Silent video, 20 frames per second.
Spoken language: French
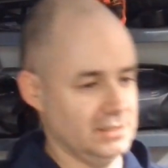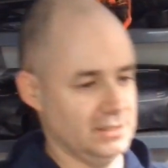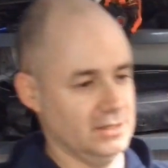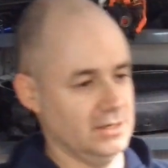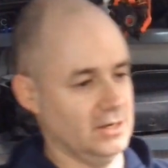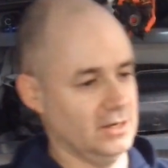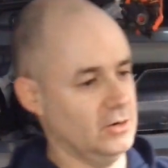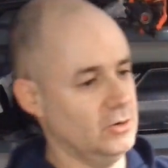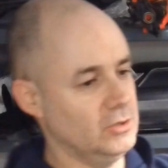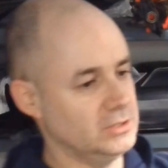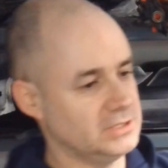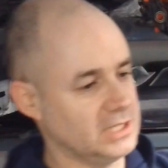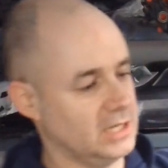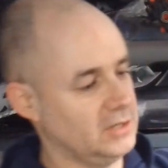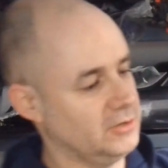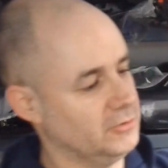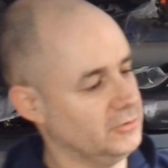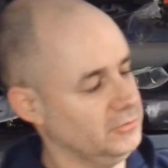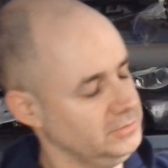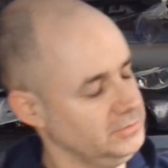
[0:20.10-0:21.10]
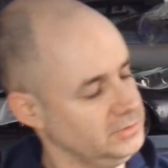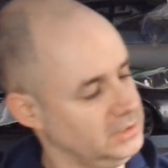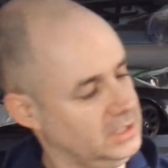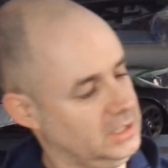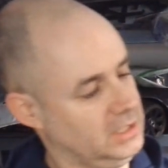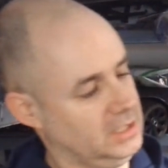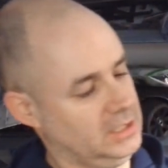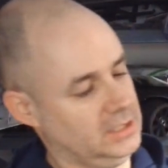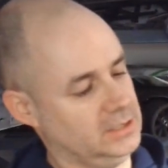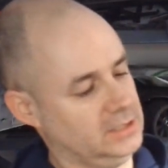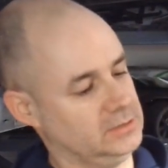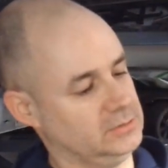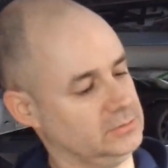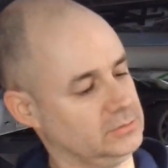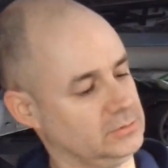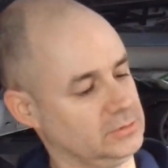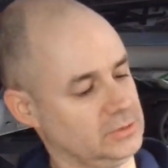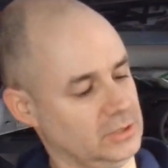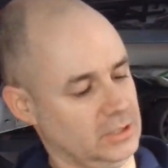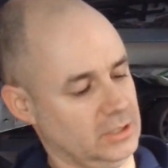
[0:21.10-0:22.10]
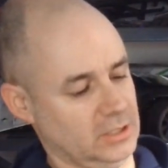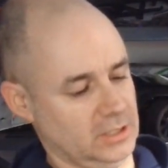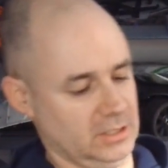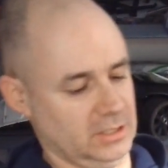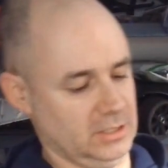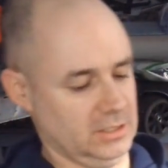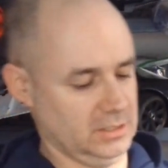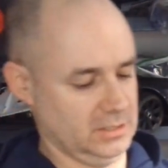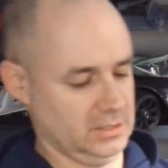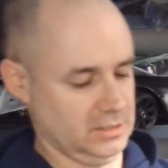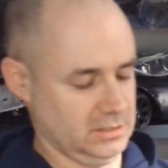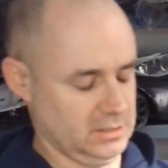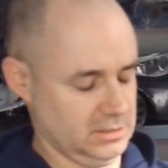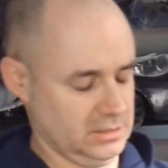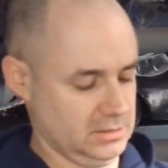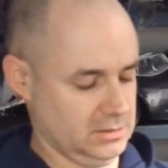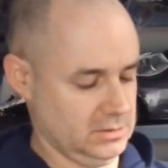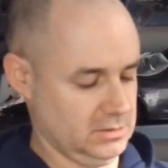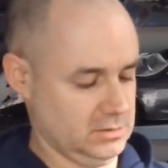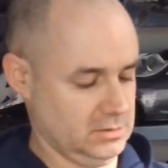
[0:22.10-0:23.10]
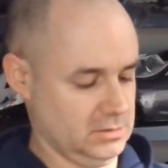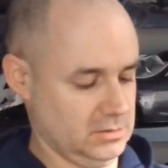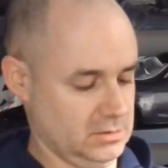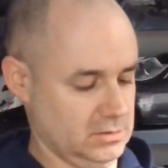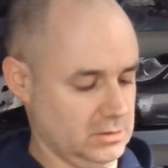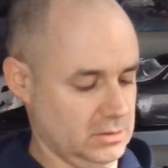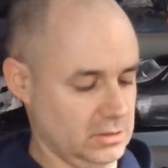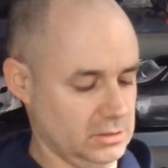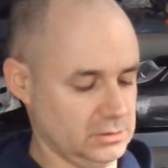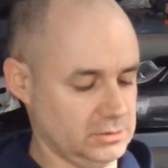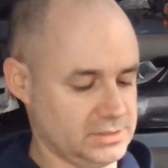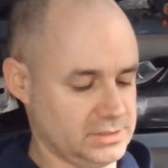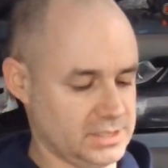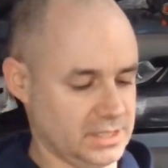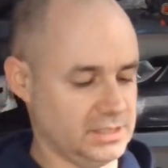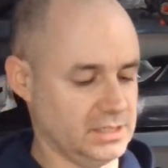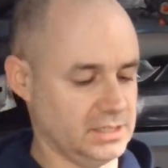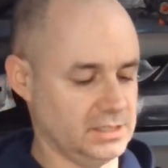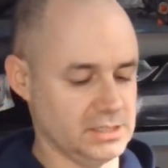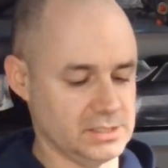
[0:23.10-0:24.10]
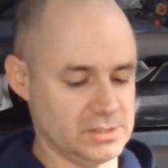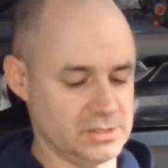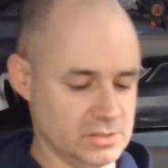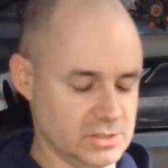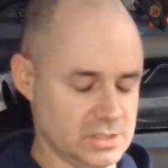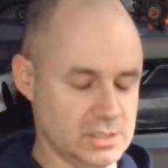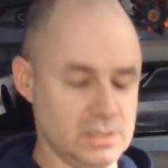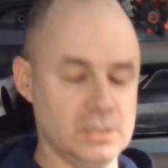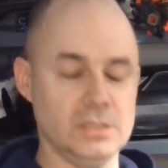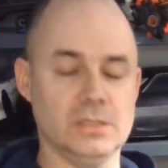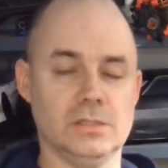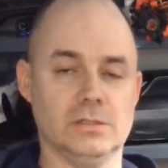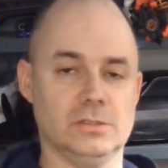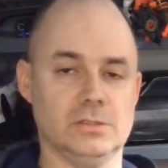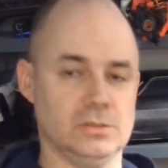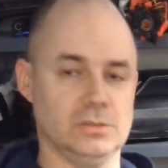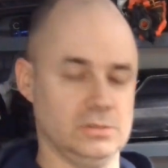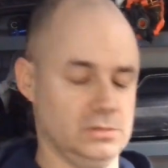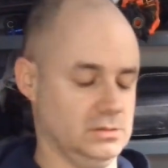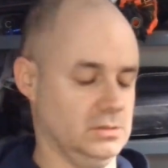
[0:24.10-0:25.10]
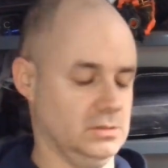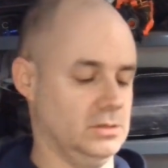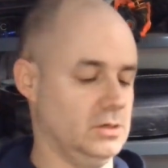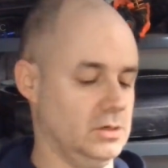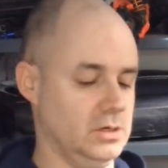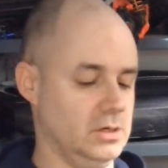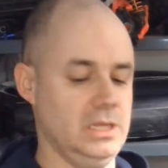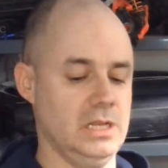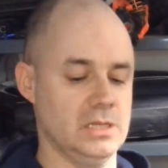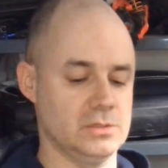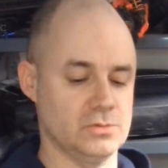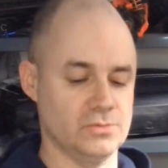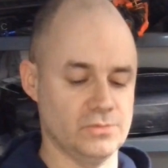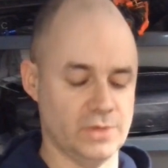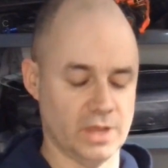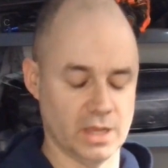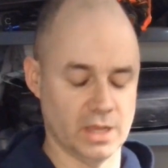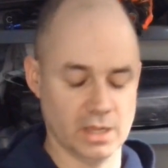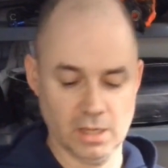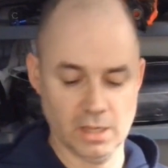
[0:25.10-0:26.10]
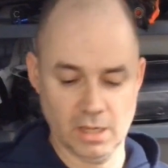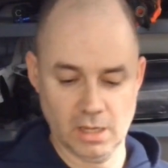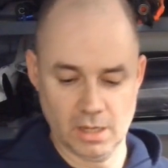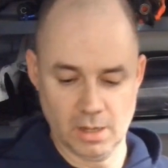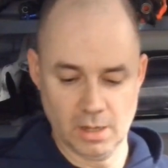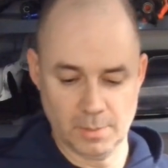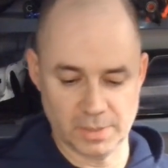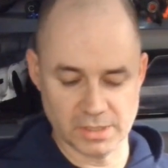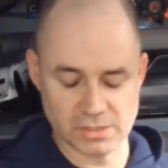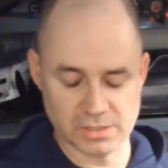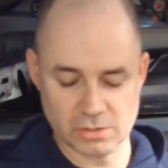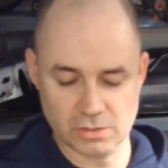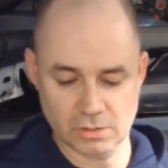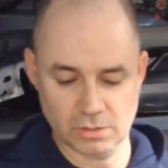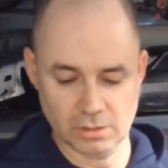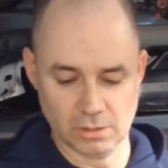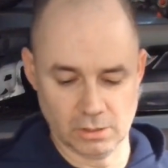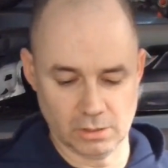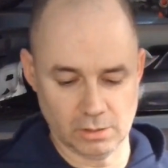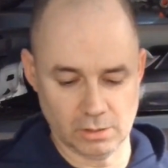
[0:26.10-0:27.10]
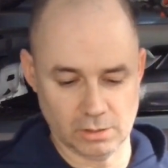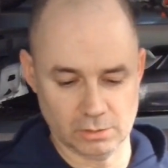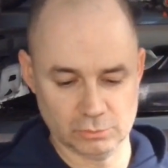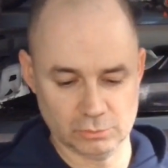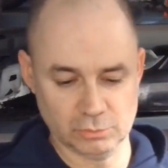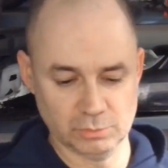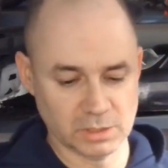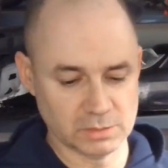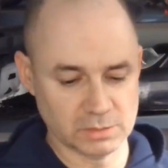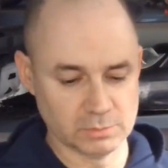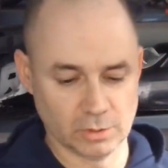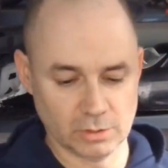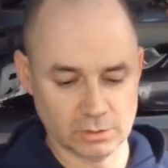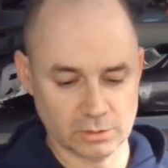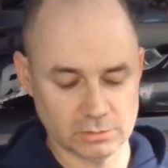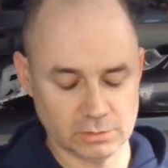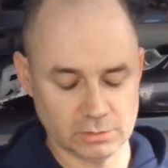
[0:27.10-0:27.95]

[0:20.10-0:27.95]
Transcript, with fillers: euh, le talion. Donc euh, lors de sa dernière sortie, il a souffert. Parce que tout bêtement,